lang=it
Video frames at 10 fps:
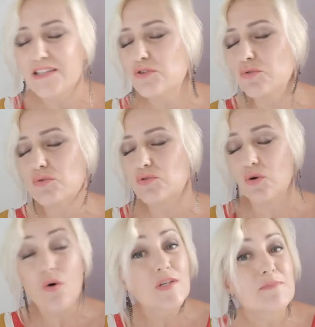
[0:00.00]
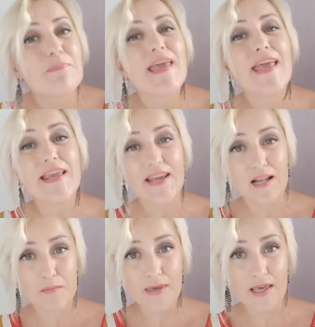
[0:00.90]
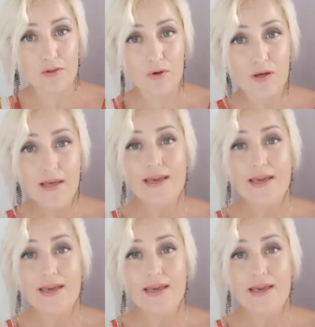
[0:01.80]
in tutto o speri almeno